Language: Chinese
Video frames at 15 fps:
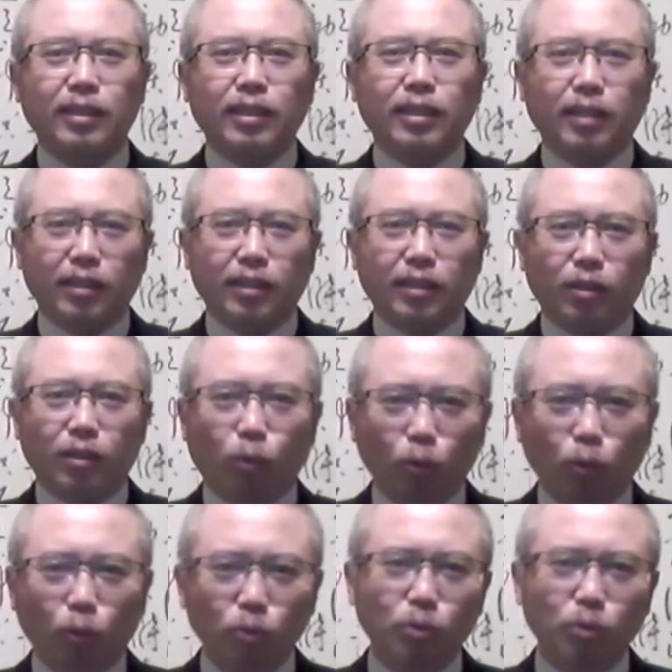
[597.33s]
给这个
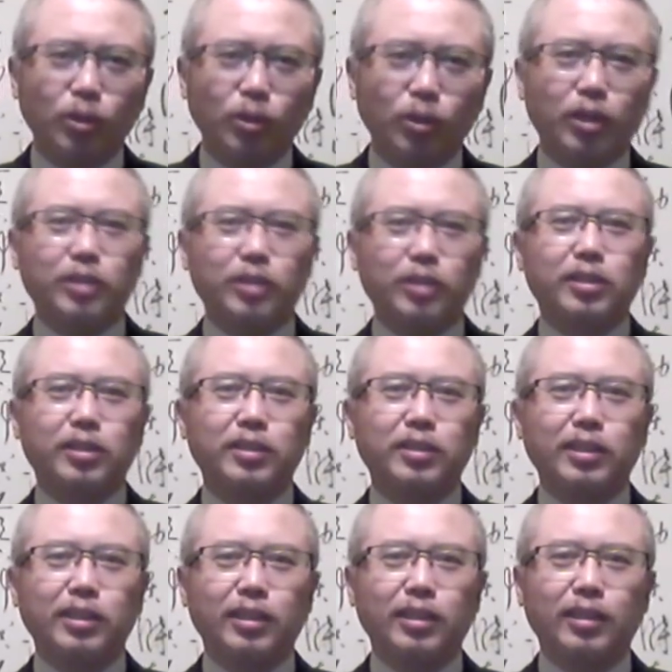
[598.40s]
空中客车
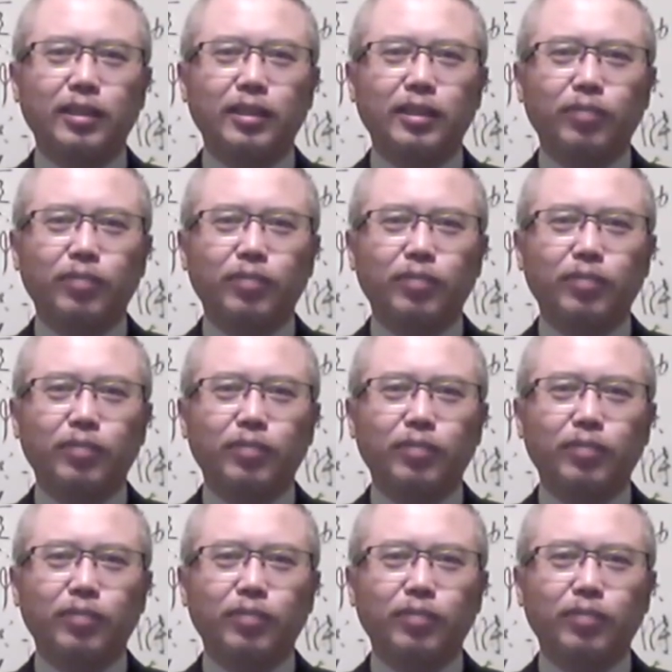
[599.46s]
这个